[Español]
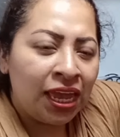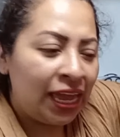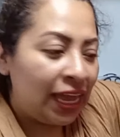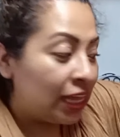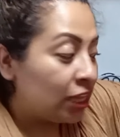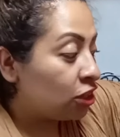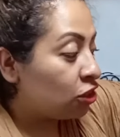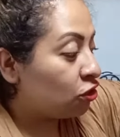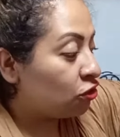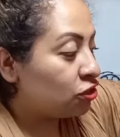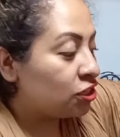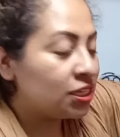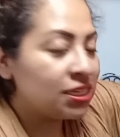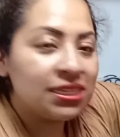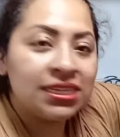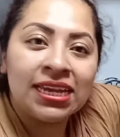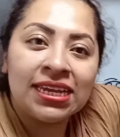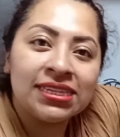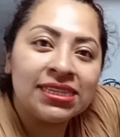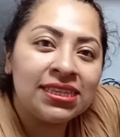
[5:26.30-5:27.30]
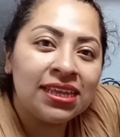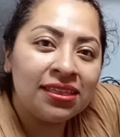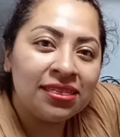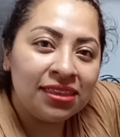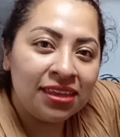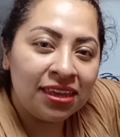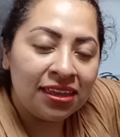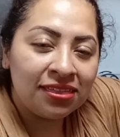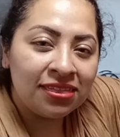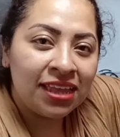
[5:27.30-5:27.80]
Entonces esta
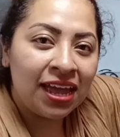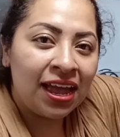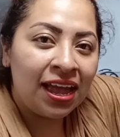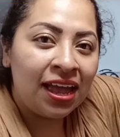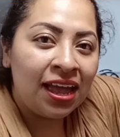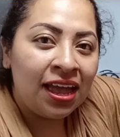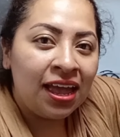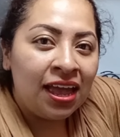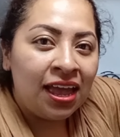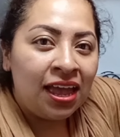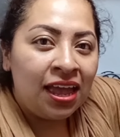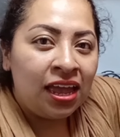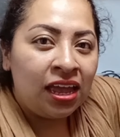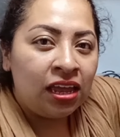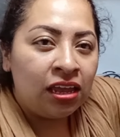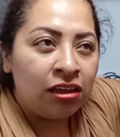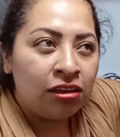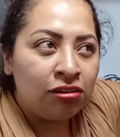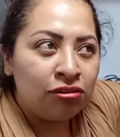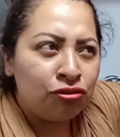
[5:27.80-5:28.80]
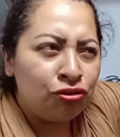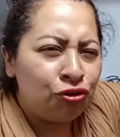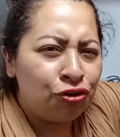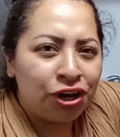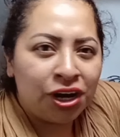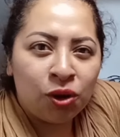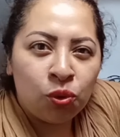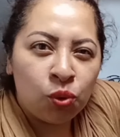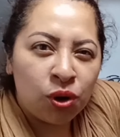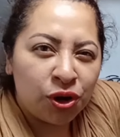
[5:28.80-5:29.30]
tienda, eh, no
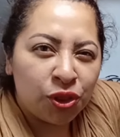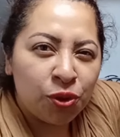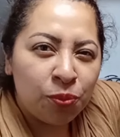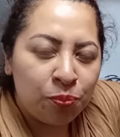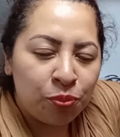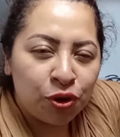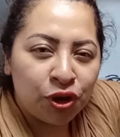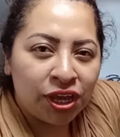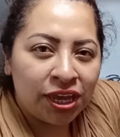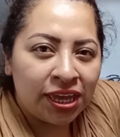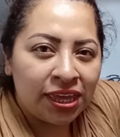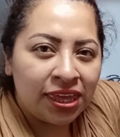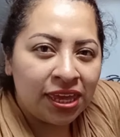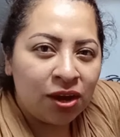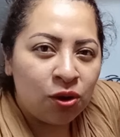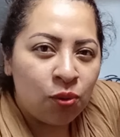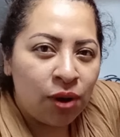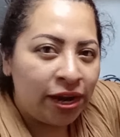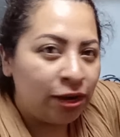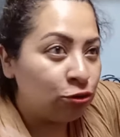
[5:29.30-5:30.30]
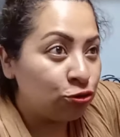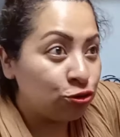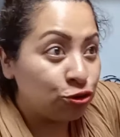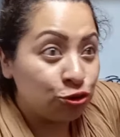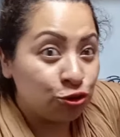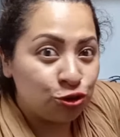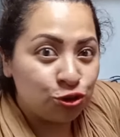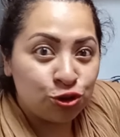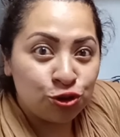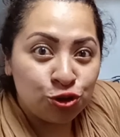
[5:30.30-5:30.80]
recuerdo por qué llegó a
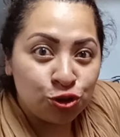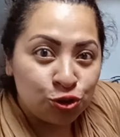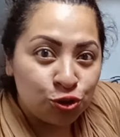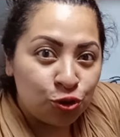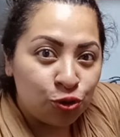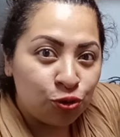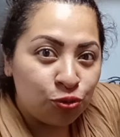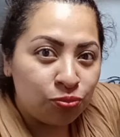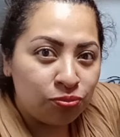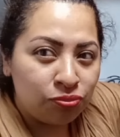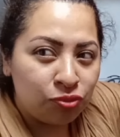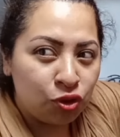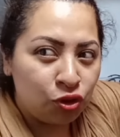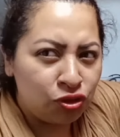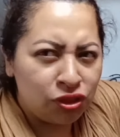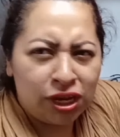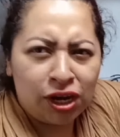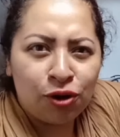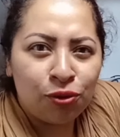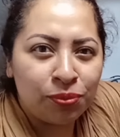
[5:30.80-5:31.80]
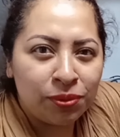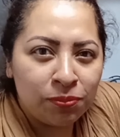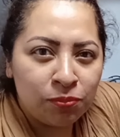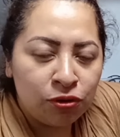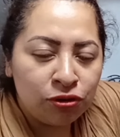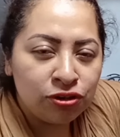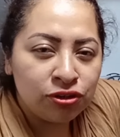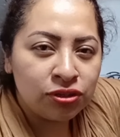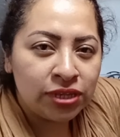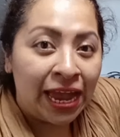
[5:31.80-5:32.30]
nosotros o dónde lo
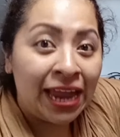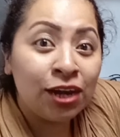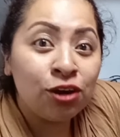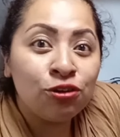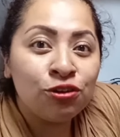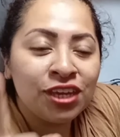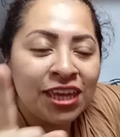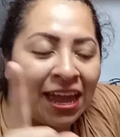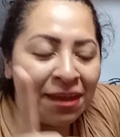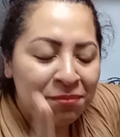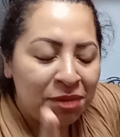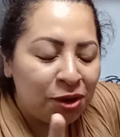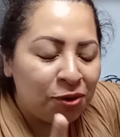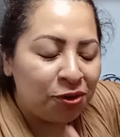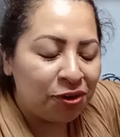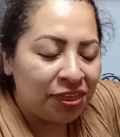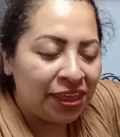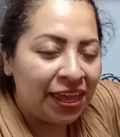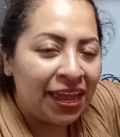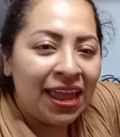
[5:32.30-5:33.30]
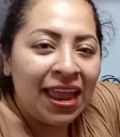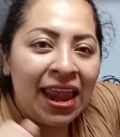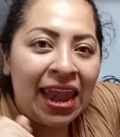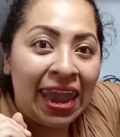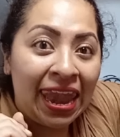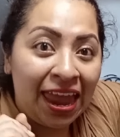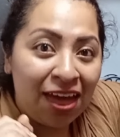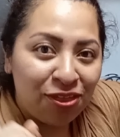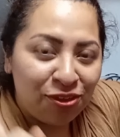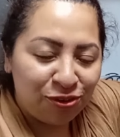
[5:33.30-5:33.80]
vimos. Ah, no, ya me acordé.
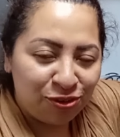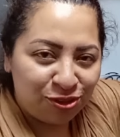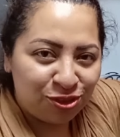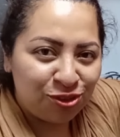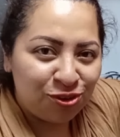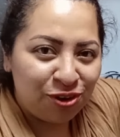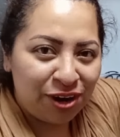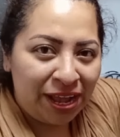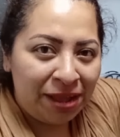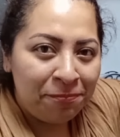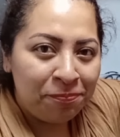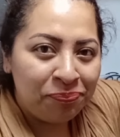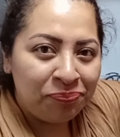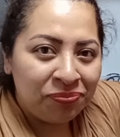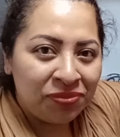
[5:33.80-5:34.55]
La doctora,